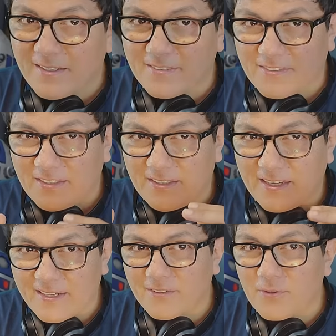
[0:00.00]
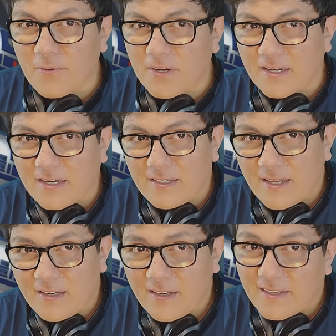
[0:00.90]
Si eres nuevo en el
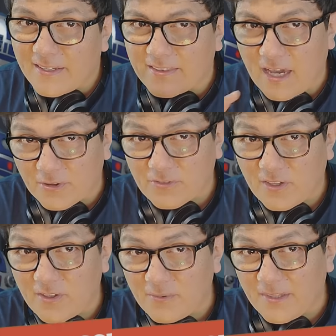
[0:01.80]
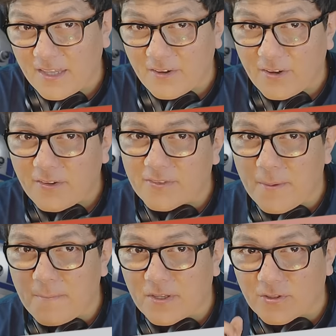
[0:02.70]
canal y te ha gustado el video, te
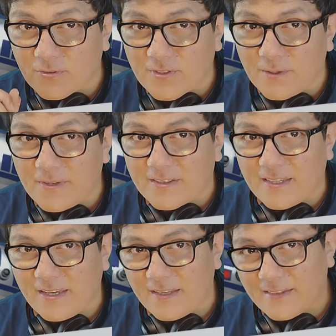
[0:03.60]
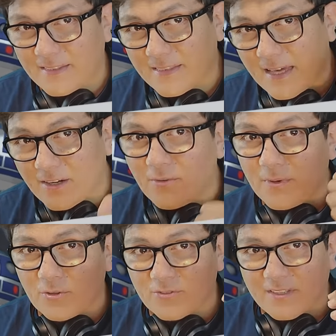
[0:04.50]
invito a suscribirte, darle un
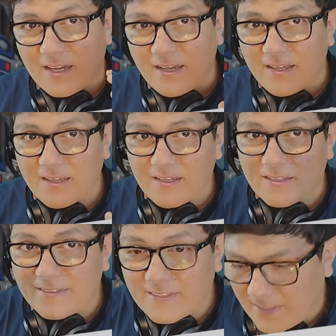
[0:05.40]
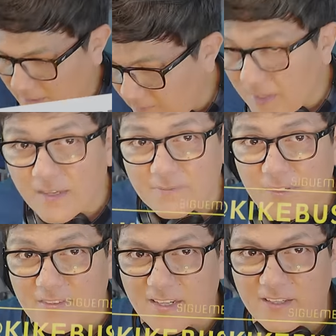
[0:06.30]
me gusta y seguirme en
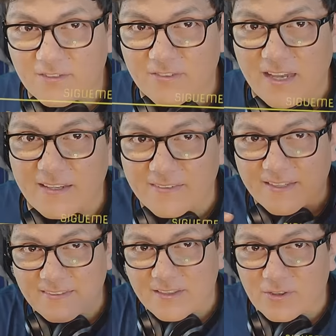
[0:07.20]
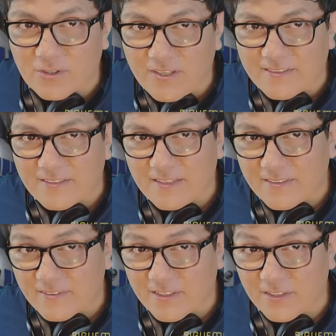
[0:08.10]
mis redes sociales que están todas en
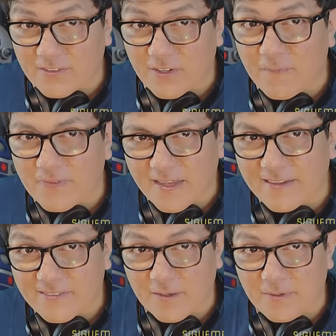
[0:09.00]
la descripción de este